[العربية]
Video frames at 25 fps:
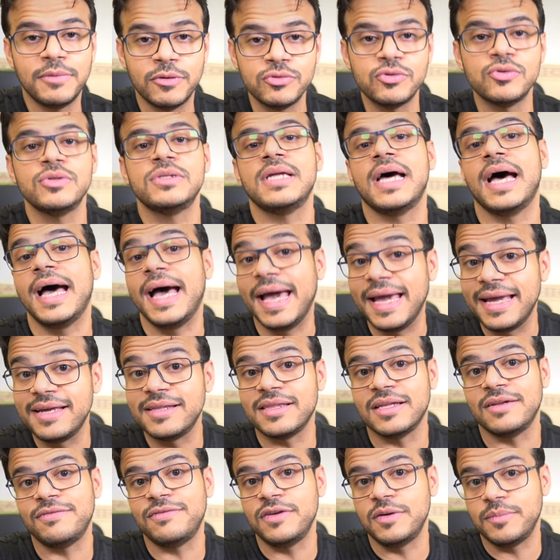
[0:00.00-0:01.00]
موجودة
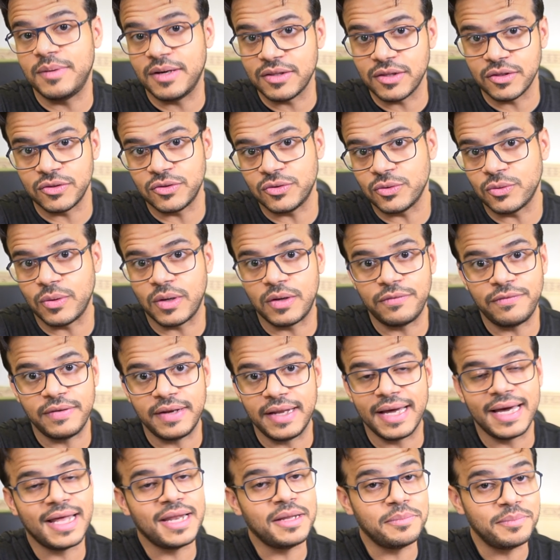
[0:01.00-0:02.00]
أيضا في بعض الدول في
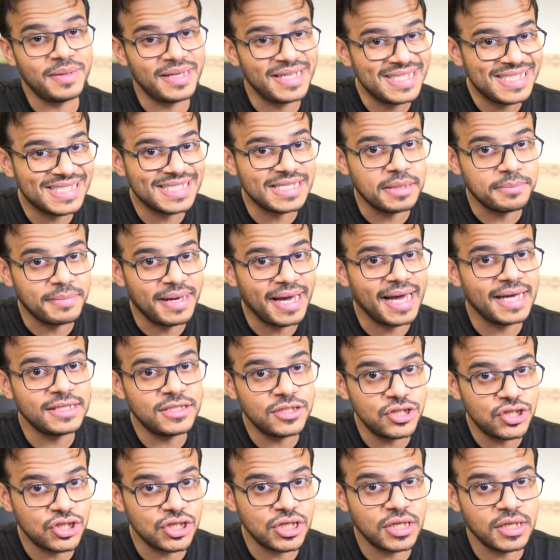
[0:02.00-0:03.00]
العالم لسه ما
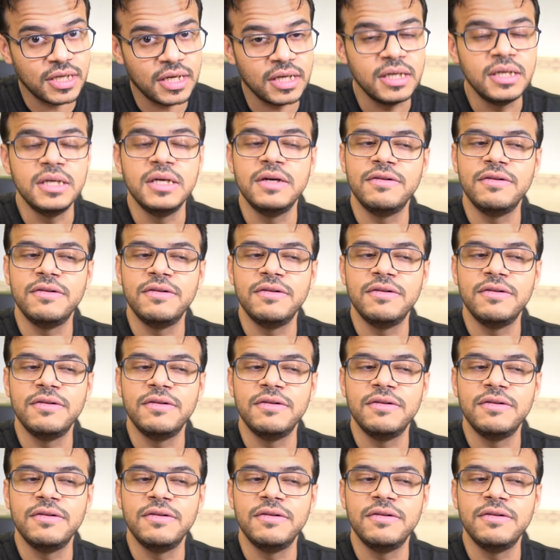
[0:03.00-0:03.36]
حتجينا